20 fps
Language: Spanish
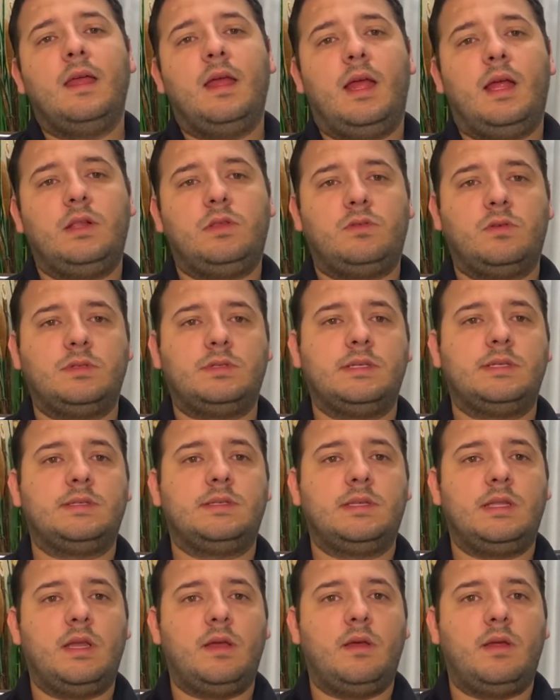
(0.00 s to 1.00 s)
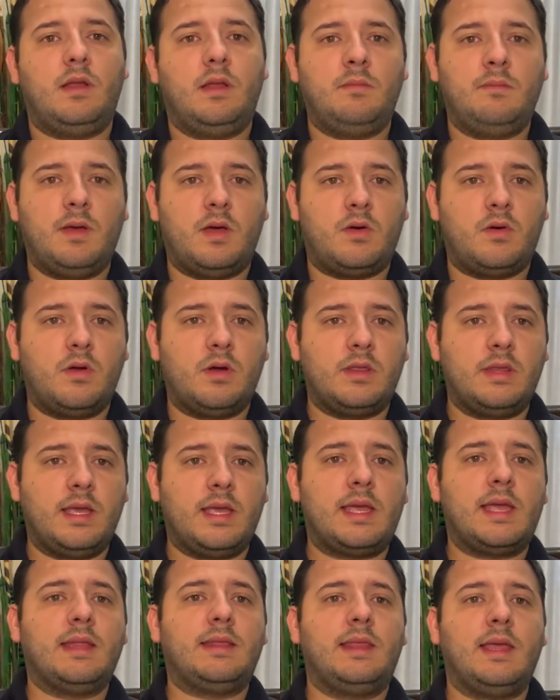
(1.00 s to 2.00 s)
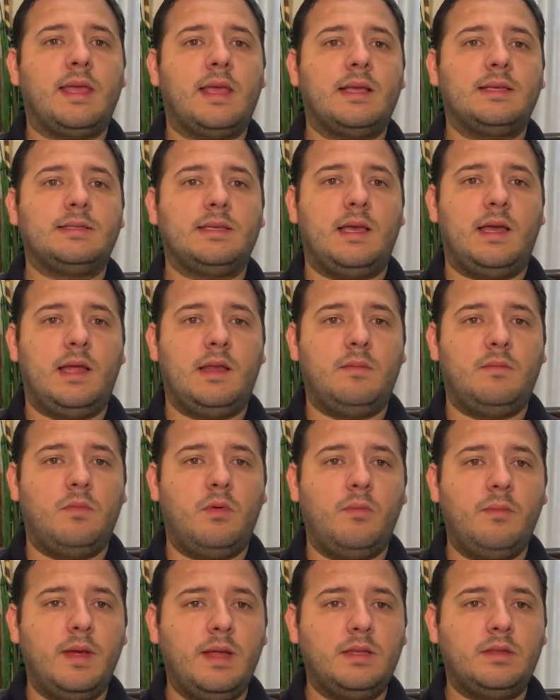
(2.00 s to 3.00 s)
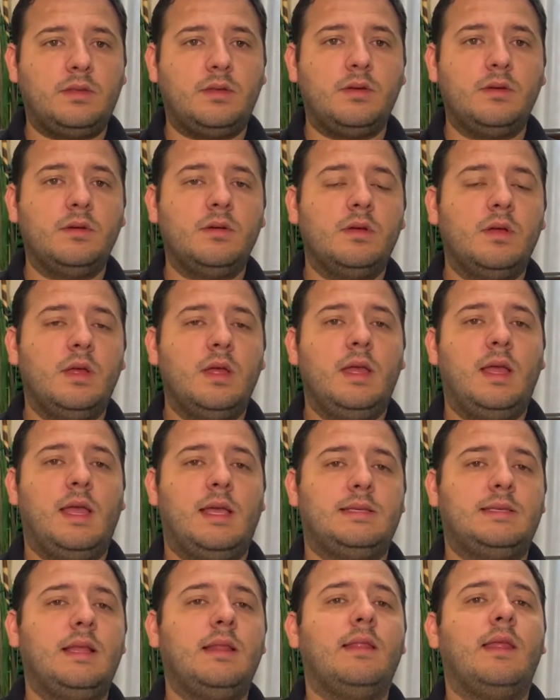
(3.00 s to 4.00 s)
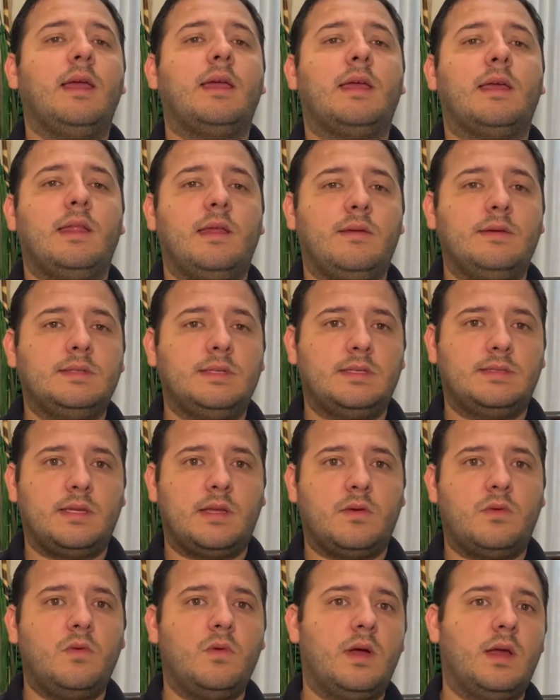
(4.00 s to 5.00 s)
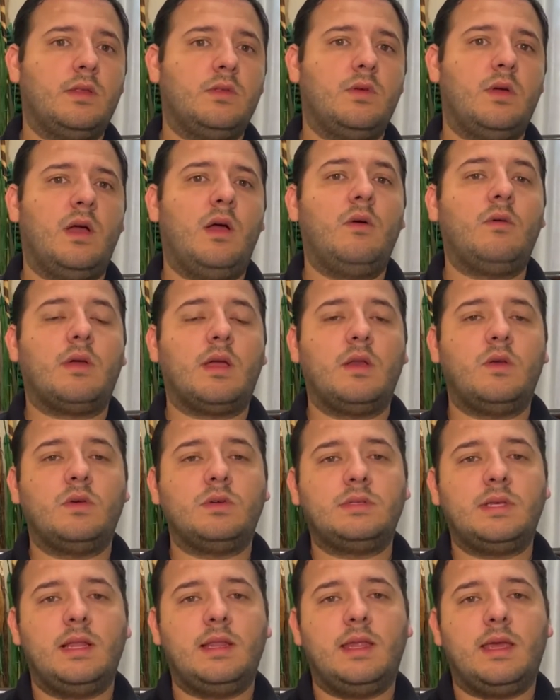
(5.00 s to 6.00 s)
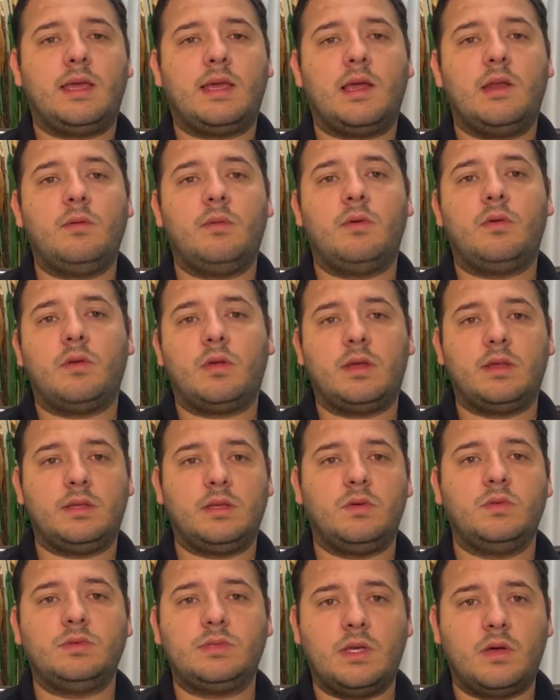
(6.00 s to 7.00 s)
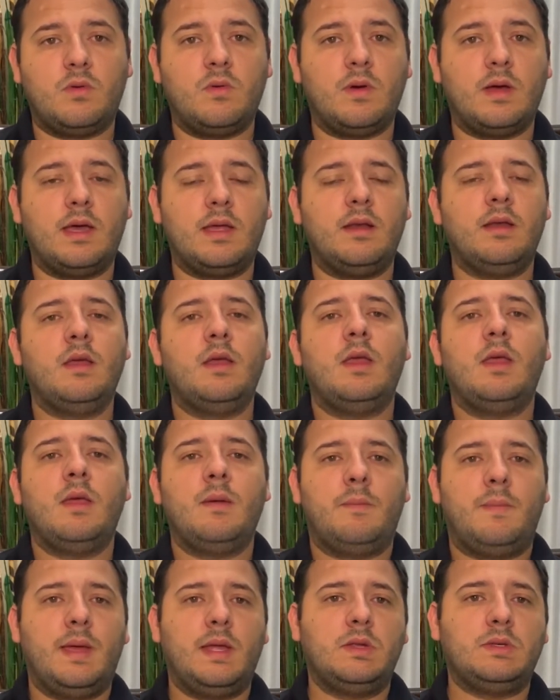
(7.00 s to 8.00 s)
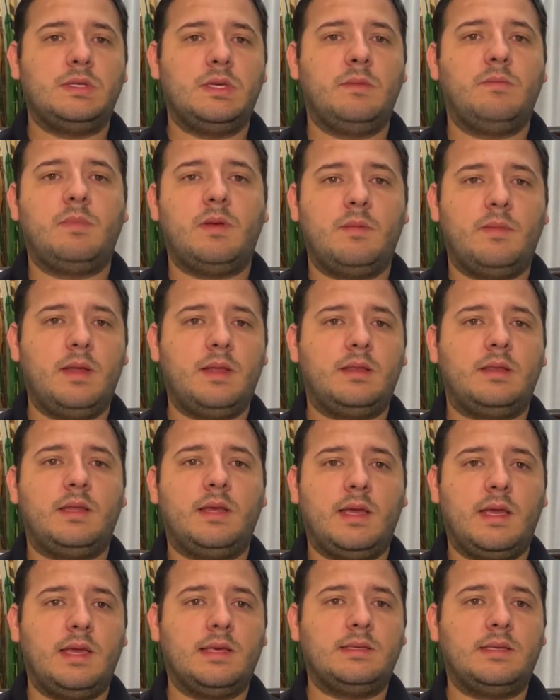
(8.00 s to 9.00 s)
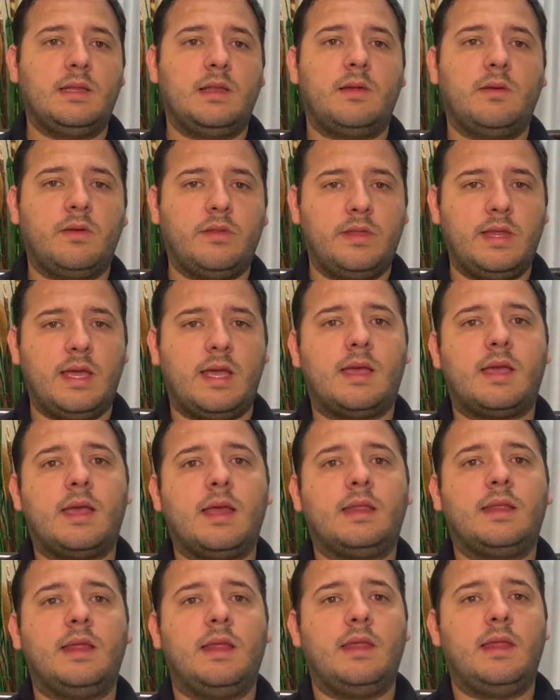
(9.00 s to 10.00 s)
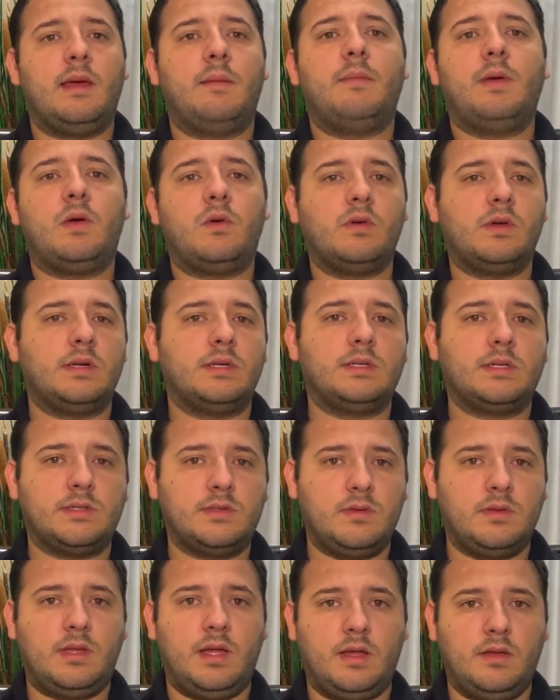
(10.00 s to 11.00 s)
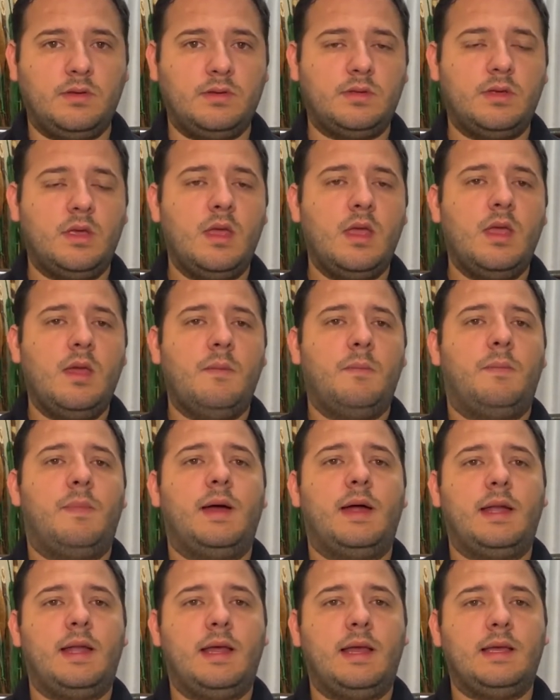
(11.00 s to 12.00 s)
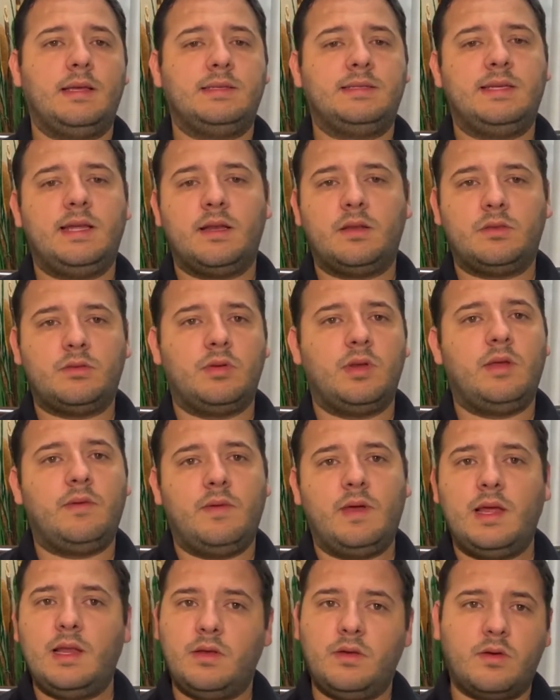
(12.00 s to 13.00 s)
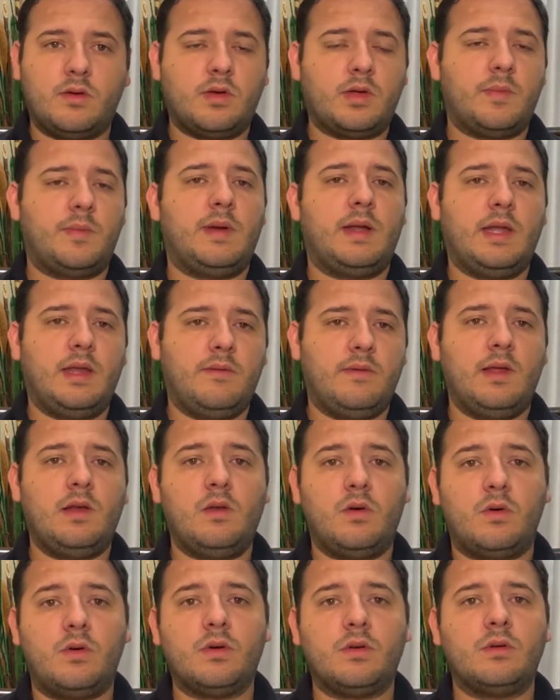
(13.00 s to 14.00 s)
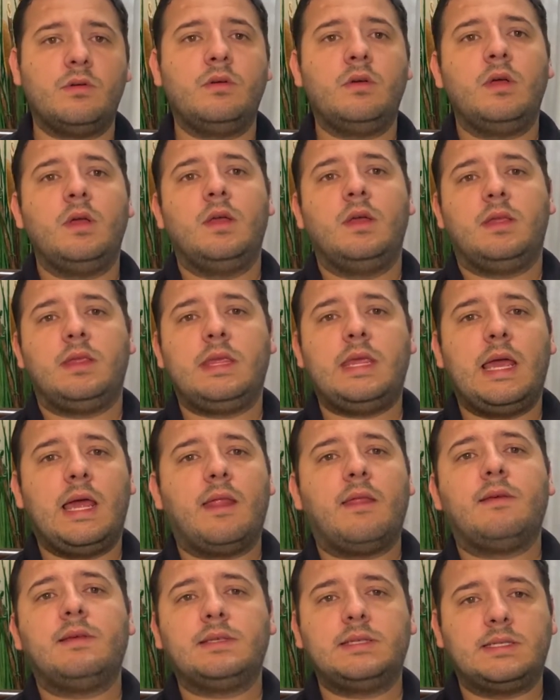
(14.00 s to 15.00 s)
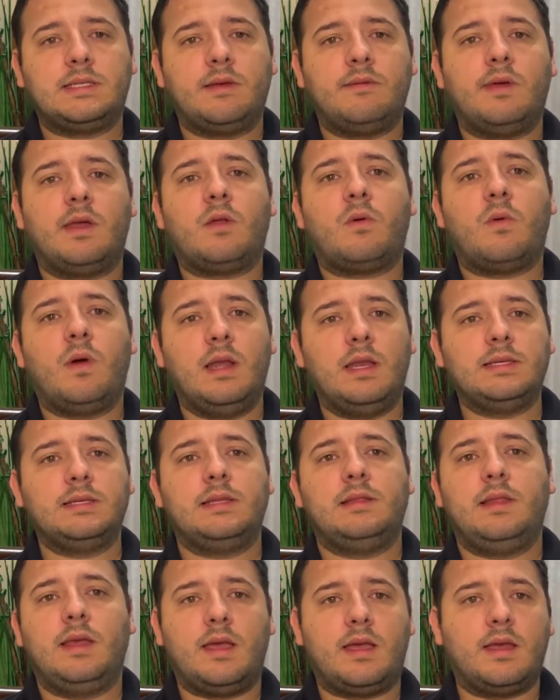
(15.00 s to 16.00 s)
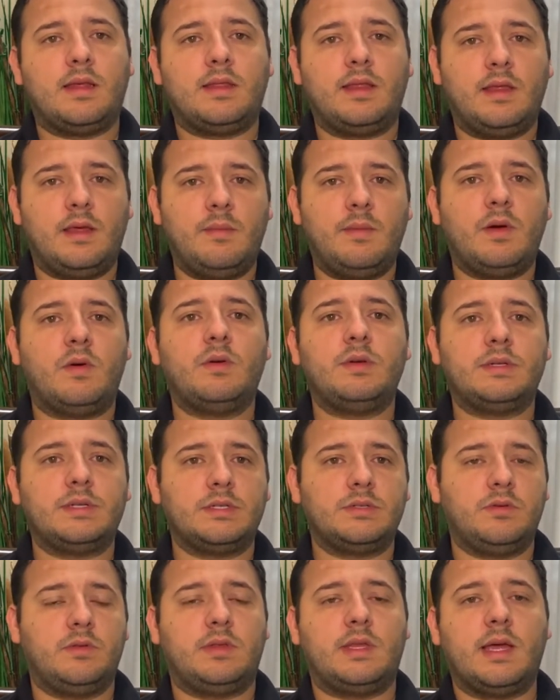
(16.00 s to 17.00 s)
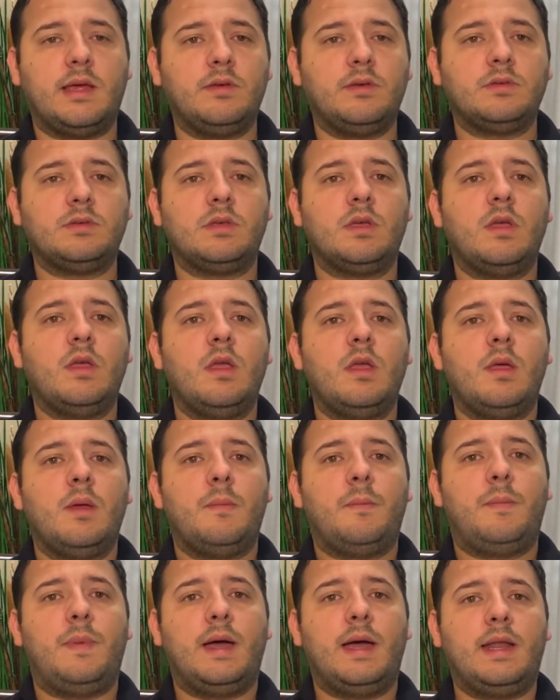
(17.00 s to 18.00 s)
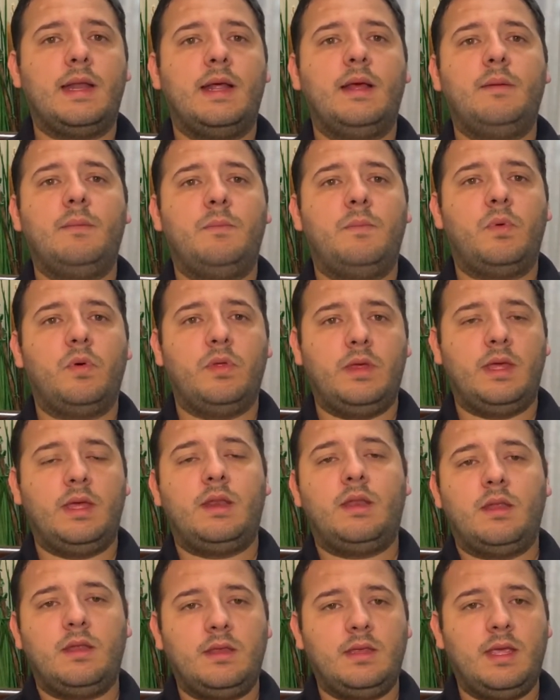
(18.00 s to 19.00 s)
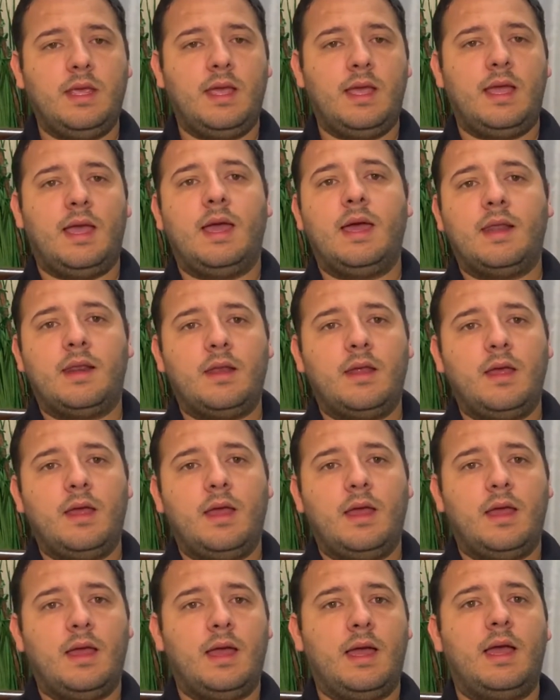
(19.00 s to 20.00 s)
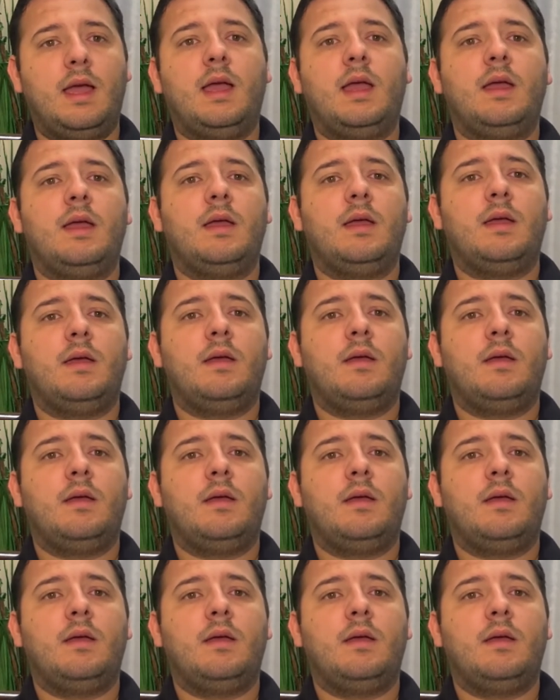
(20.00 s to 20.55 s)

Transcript: Entonces, el mejor deck que tengas al momento es el deck que debes de estar jugando. Aunque no es el deck a lo mejor que te guste jugar, pero simplemente es el deck que te da mejores resultados. Para cierto nivel, yo creo que para nivel oro, ya debes de saber cuál es el deck que te da mejores resultados para poder llegar a